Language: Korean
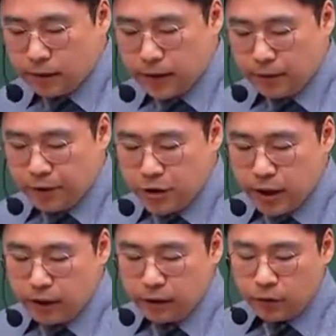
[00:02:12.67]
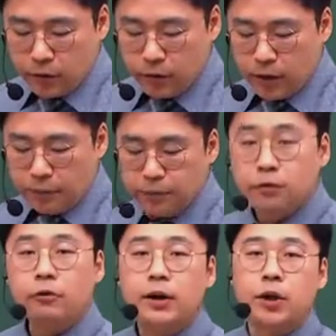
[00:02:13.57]
네 번째, 교통의
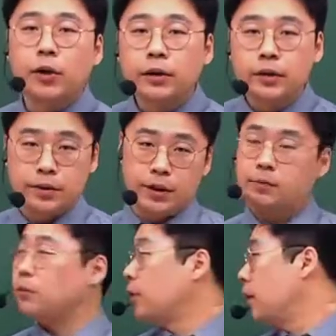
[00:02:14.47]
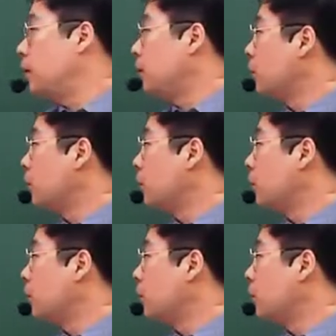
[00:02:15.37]
분류와 접근 특성 한번 볼게요.